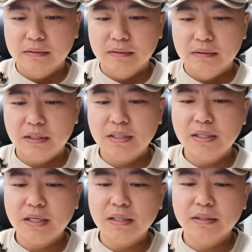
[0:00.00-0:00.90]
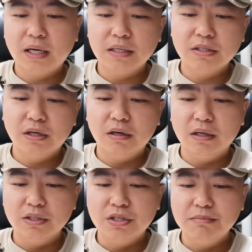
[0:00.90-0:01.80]
那现在呢？大家知道
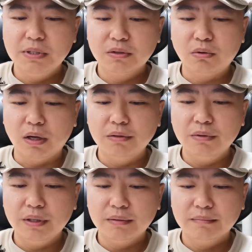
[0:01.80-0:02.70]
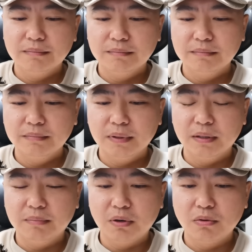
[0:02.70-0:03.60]
啊，习近平团队
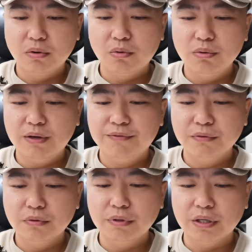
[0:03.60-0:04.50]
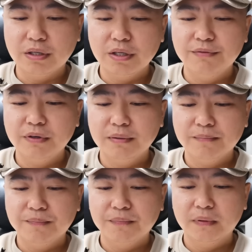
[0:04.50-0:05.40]
啊，包括国务院副总理何立峰
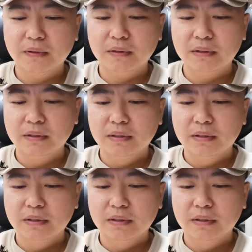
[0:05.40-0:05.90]
啊，